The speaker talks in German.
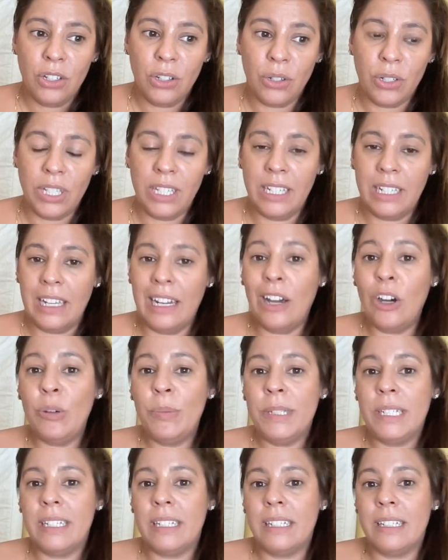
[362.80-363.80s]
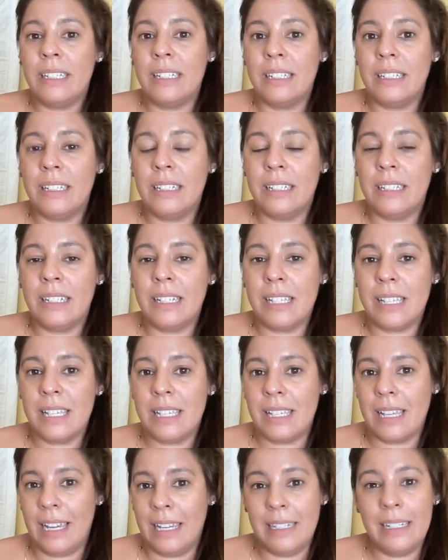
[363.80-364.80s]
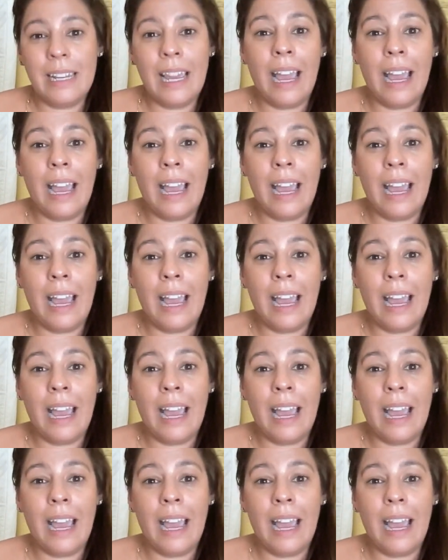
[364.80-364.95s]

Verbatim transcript: Doch ich glaube, das ist ein